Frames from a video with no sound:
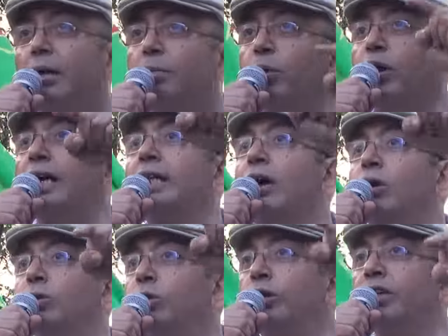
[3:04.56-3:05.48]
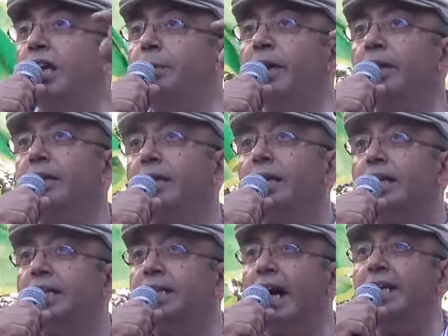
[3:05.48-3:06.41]
burada olduğu gibi
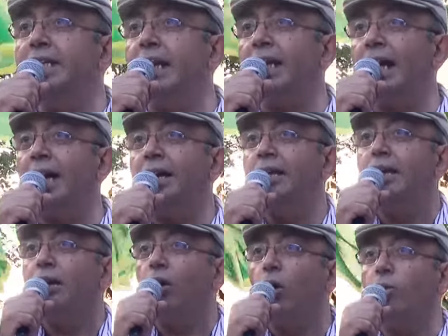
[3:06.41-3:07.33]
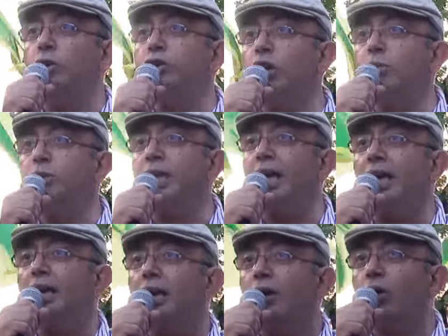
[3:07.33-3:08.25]
yan yana, omuz
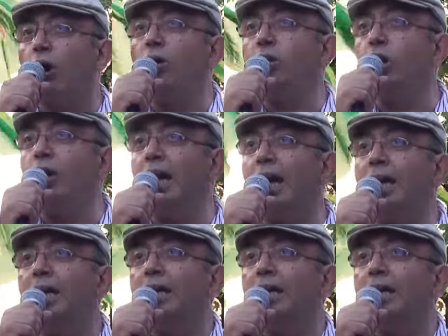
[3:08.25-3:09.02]
omuza, kol kola,